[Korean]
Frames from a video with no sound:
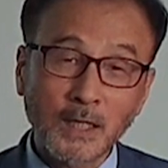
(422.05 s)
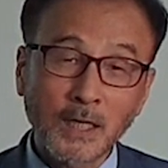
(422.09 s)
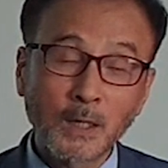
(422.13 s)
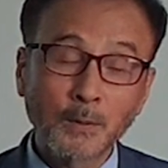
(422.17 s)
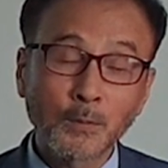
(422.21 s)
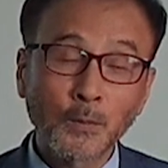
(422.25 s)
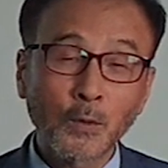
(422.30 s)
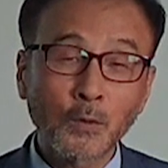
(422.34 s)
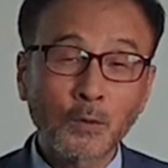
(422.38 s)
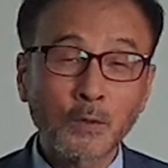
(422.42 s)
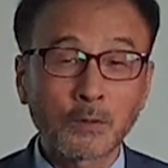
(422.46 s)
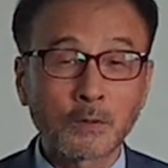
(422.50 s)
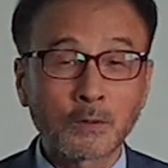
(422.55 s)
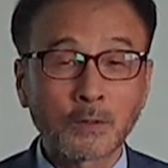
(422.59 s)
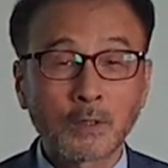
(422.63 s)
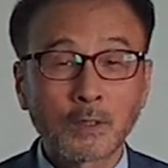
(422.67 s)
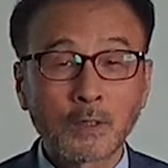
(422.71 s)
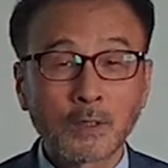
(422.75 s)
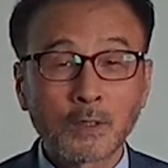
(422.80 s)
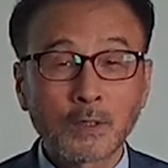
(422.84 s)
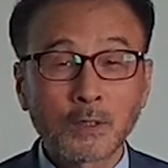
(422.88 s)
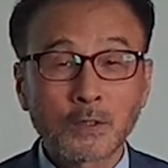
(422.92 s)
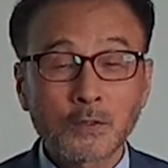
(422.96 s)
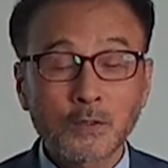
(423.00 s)
일본은
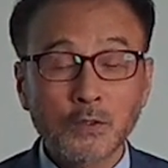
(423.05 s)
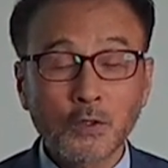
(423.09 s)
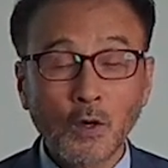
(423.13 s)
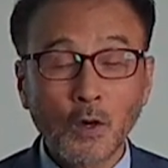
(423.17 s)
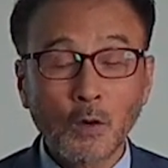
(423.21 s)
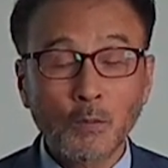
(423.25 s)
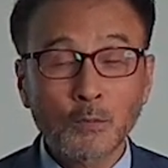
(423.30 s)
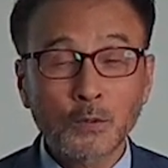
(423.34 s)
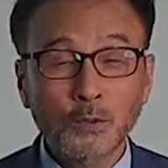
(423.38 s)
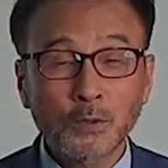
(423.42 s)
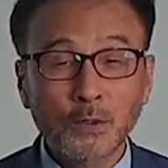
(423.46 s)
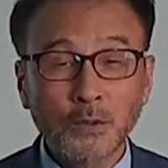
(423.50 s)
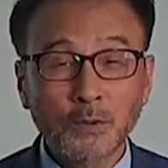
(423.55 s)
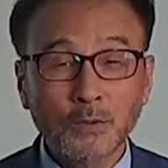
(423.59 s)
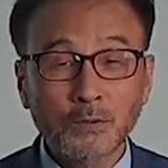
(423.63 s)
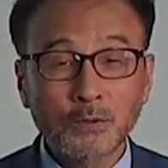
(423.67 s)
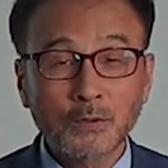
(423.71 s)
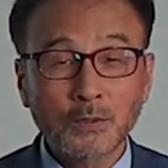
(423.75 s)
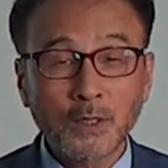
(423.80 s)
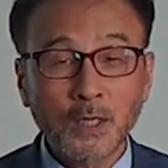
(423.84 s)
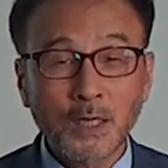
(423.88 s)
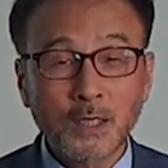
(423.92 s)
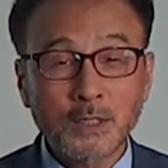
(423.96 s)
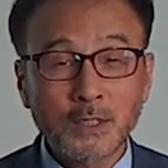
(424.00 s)
처음부터
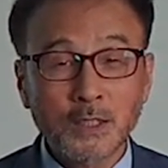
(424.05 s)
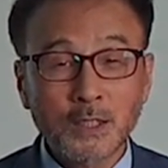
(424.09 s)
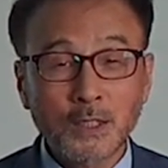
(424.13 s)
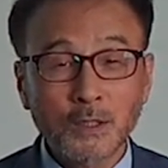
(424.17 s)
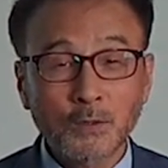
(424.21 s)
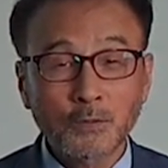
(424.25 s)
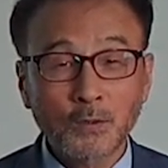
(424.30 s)
끝까지